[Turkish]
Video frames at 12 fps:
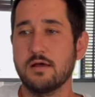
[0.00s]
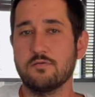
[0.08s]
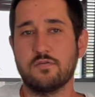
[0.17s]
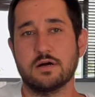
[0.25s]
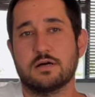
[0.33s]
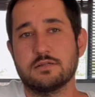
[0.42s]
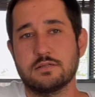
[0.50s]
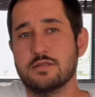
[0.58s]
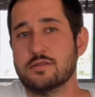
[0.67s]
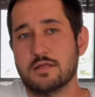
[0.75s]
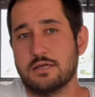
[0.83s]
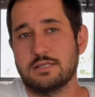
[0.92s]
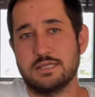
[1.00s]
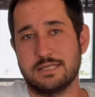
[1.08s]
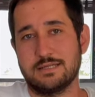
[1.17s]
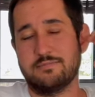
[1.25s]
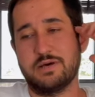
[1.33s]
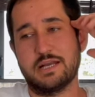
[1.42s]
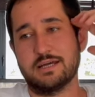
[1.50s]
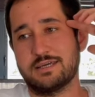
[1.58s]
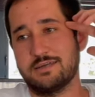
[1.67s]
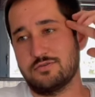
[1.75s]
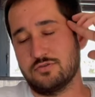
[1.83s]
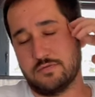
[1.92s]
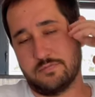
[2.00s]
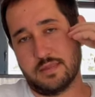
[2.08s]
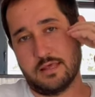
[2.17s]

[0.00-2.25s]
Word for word: Fakat insan yine de merak ediyor.